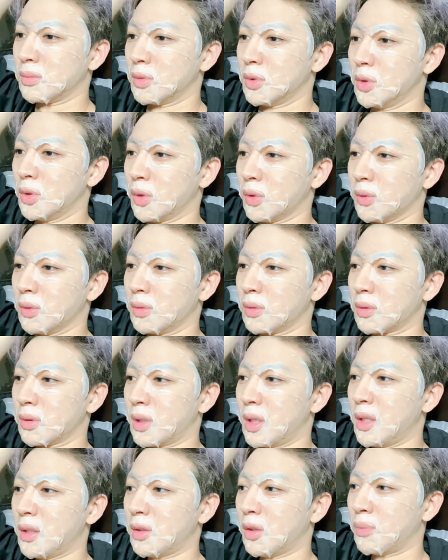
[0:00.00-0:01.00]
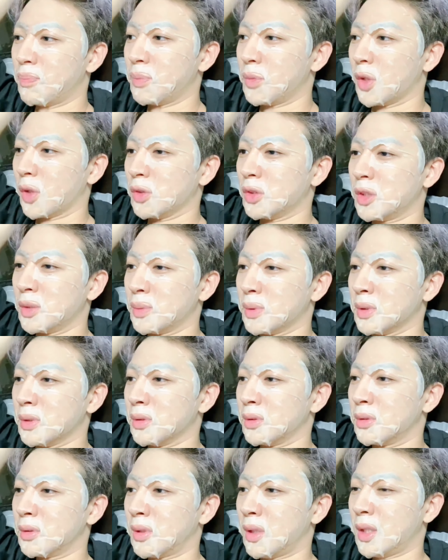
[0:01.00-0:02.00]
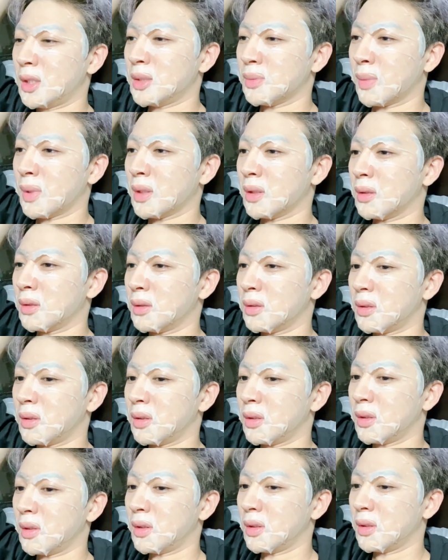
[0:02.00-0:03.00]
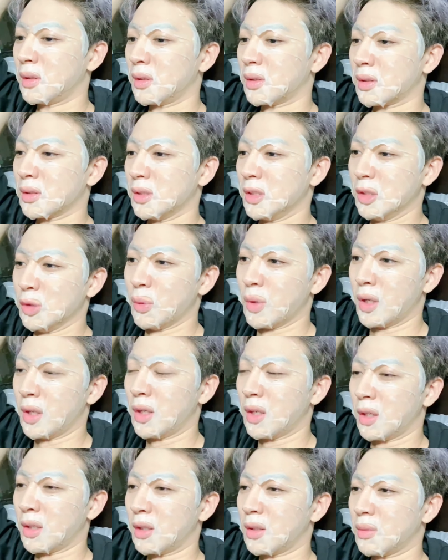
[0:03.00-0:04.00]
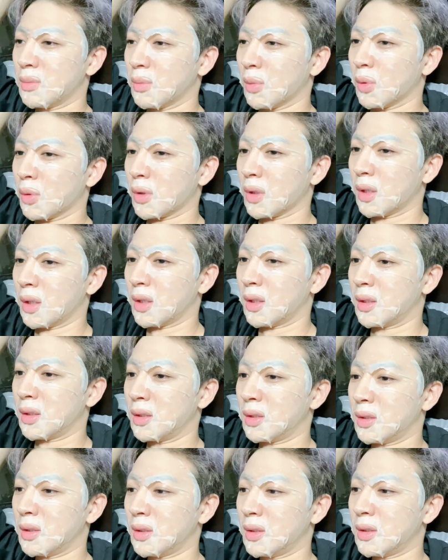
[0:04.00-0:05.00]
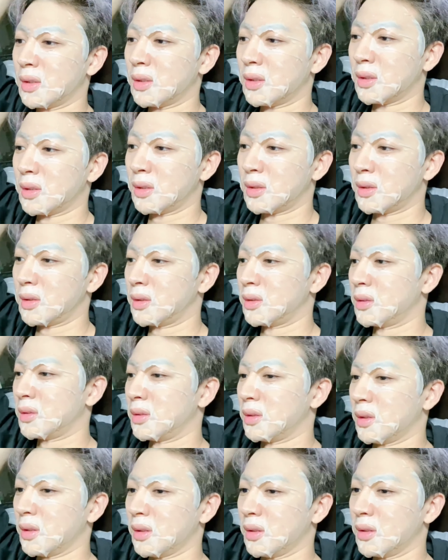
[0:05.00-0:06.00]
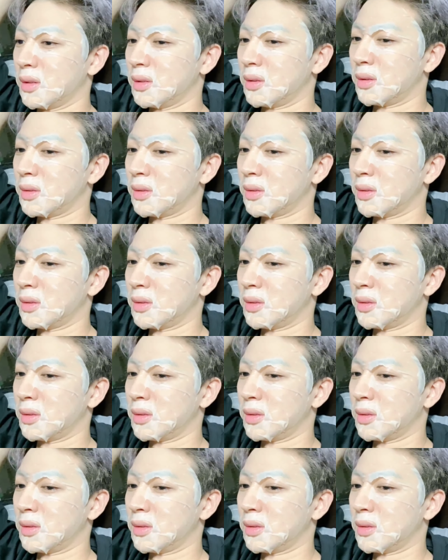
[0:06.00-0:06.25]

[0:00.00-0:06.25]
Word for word: 물론 킹덤 연습은 하지만 그 이외에 뭔가 네.